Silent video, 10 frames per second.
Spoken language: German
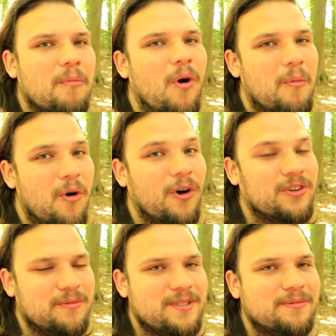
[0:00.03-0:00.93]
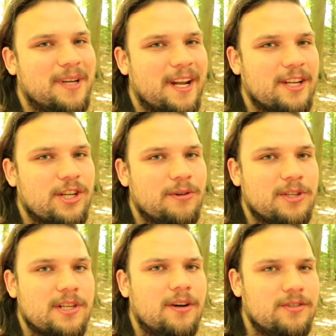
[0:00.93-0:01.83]
Moin Moin, du bist auf Kanal
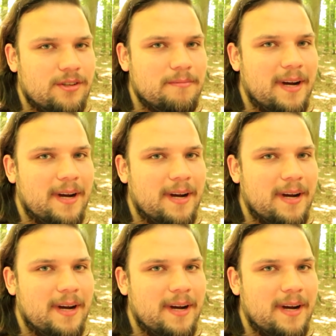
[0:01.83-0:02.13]
Generation Outdoor.